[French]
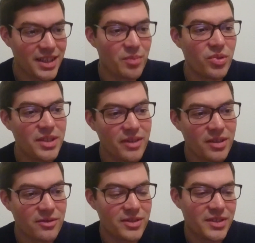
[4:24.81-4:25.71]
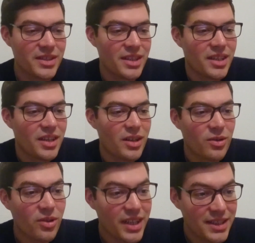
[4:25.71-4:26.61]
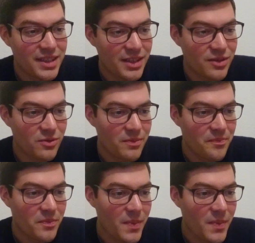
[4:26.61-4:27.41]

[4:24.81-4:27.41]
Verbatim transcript: la polyvalence, l'organisation,